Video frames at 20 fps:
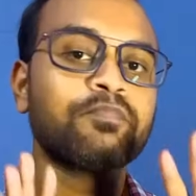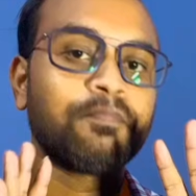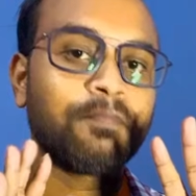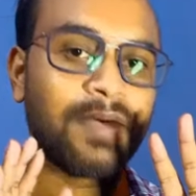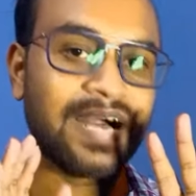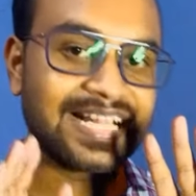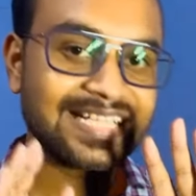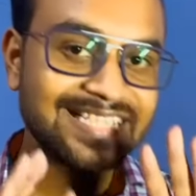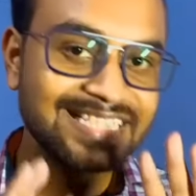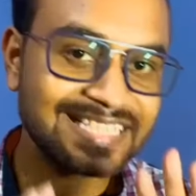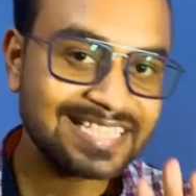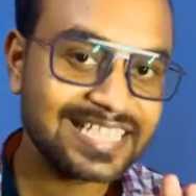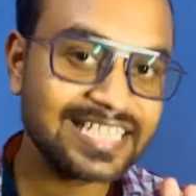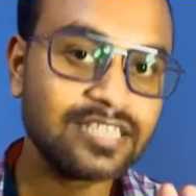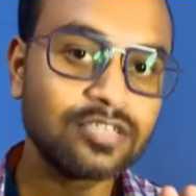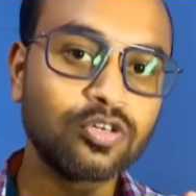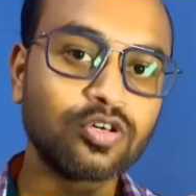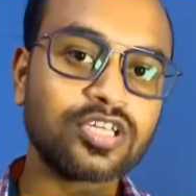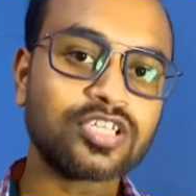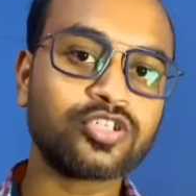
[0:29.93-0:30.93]
পাঁচ দিন
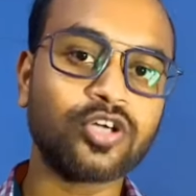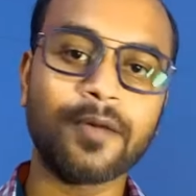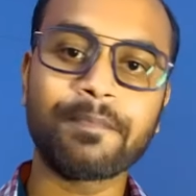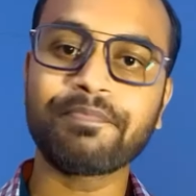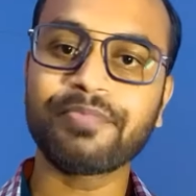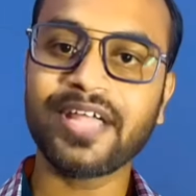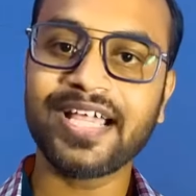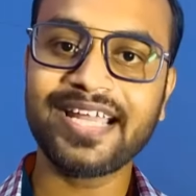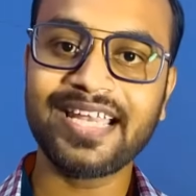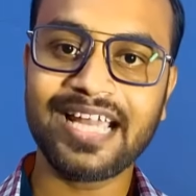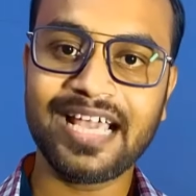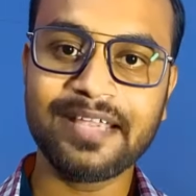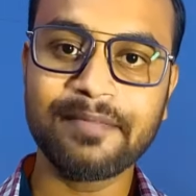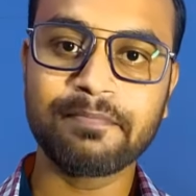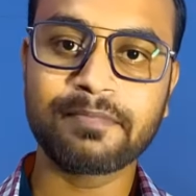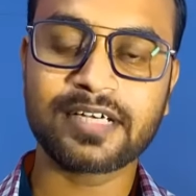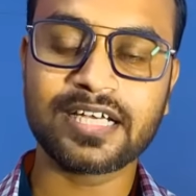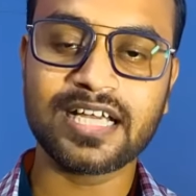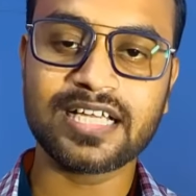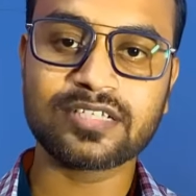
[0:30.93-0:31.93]
করে সপ্তাহে লাইভ
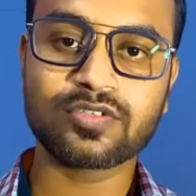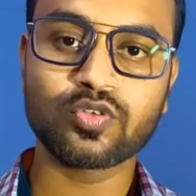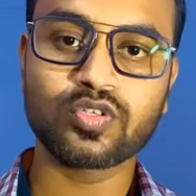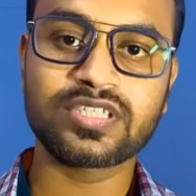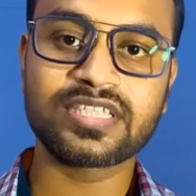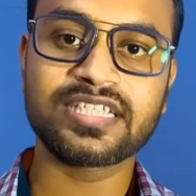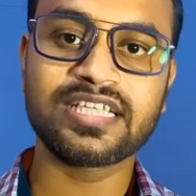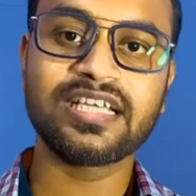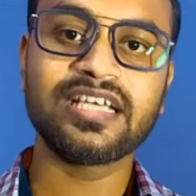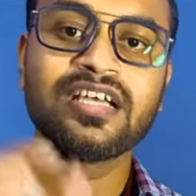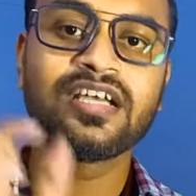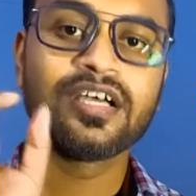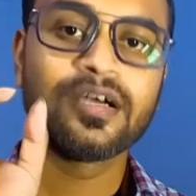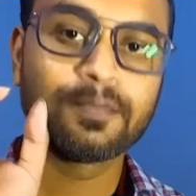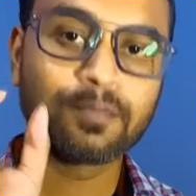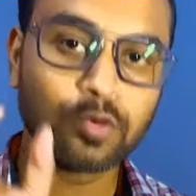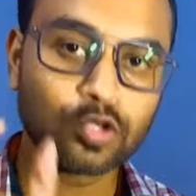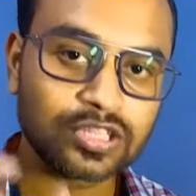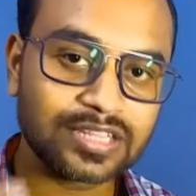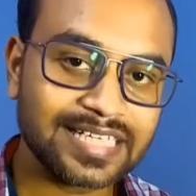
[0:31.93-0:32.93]
ক্লাস হচ্ছে
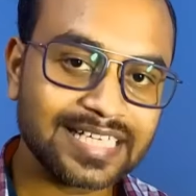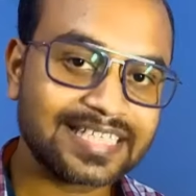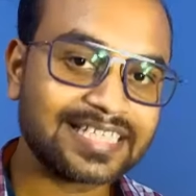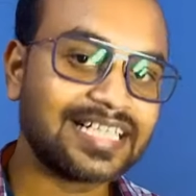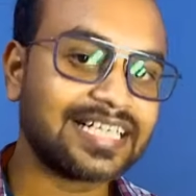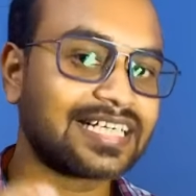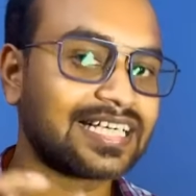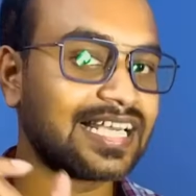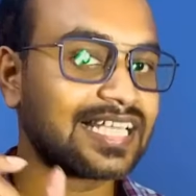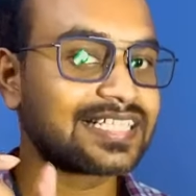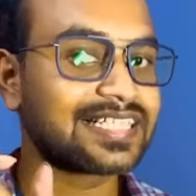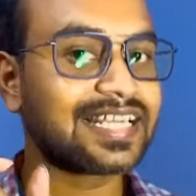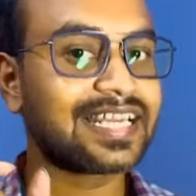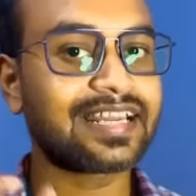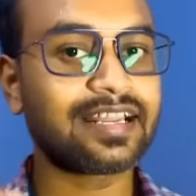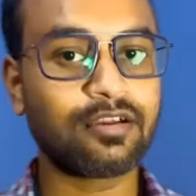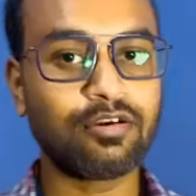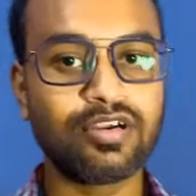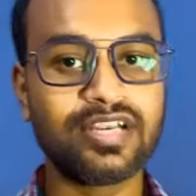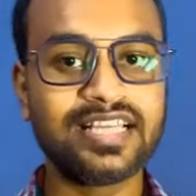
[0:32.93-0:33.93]
প্রত্যেকটা ক্লাসের
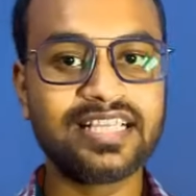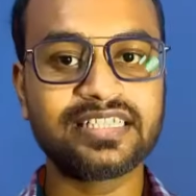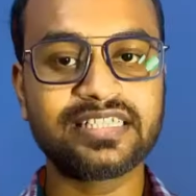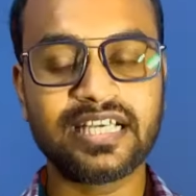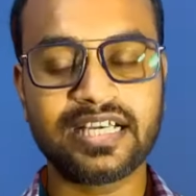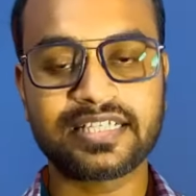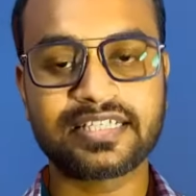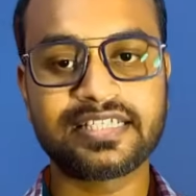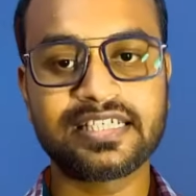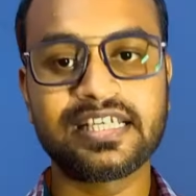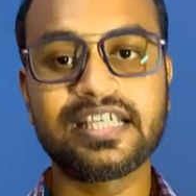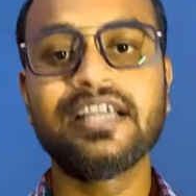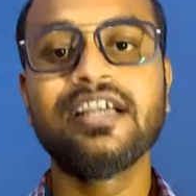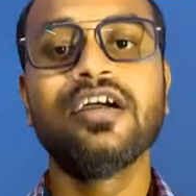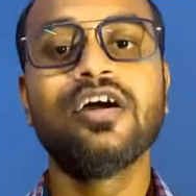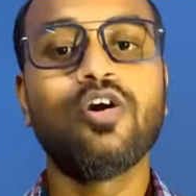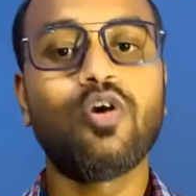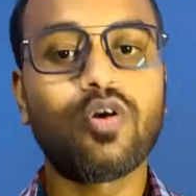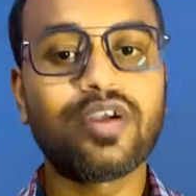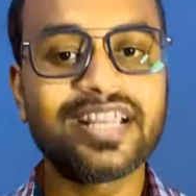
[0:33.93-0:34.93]
রেকর্ডিং থাকছে
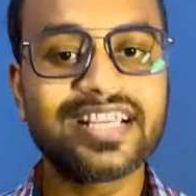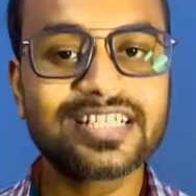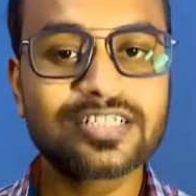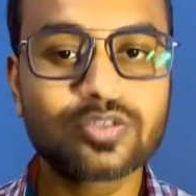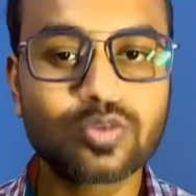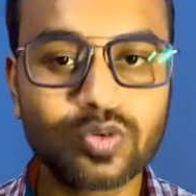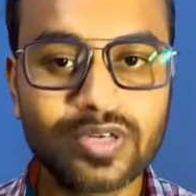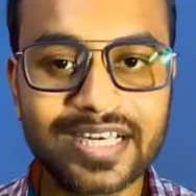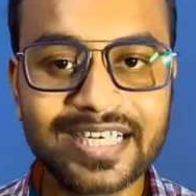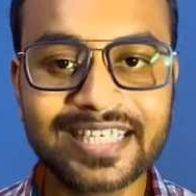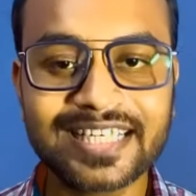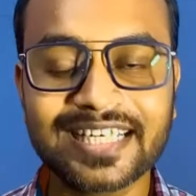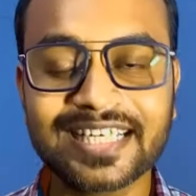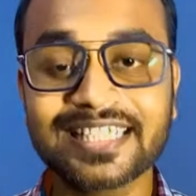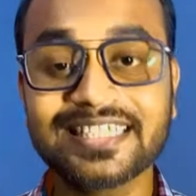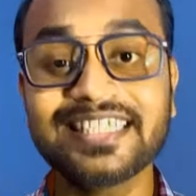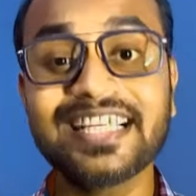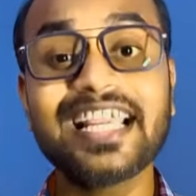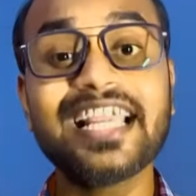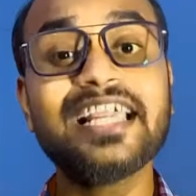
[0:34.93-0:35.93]
অনেক স্টুডেন্টের
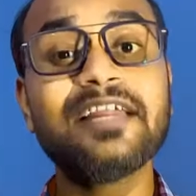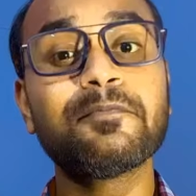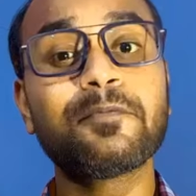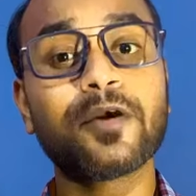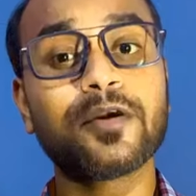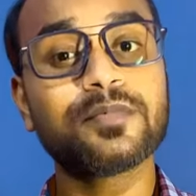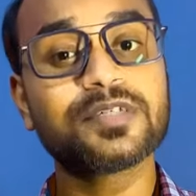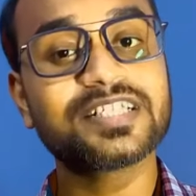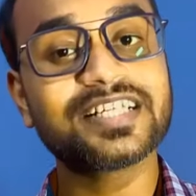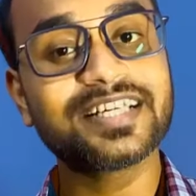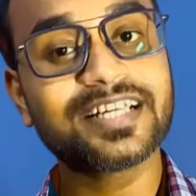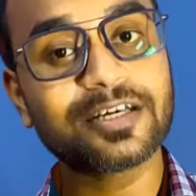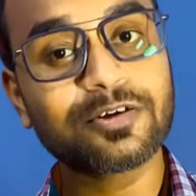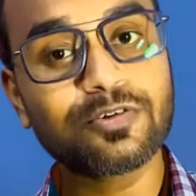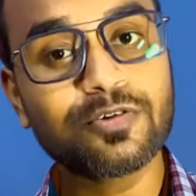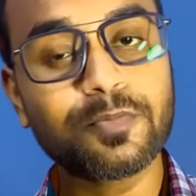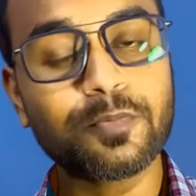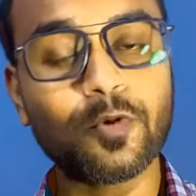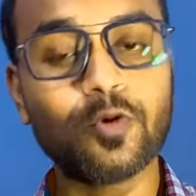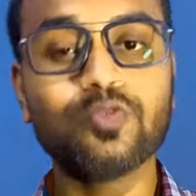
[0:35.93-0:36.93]
কাছে এই ইনফরমেশনটা
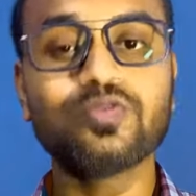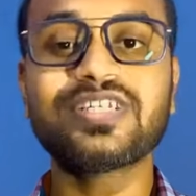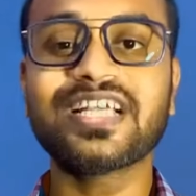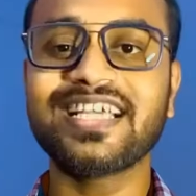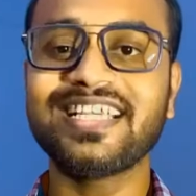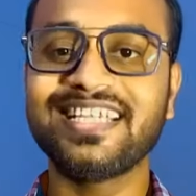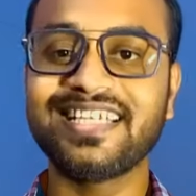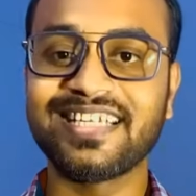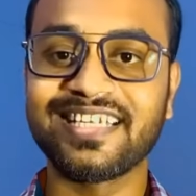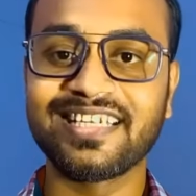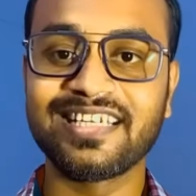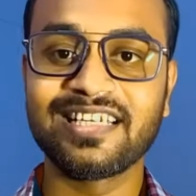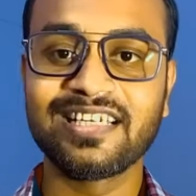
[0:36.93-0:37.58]
কোনো পৌঁছায়নি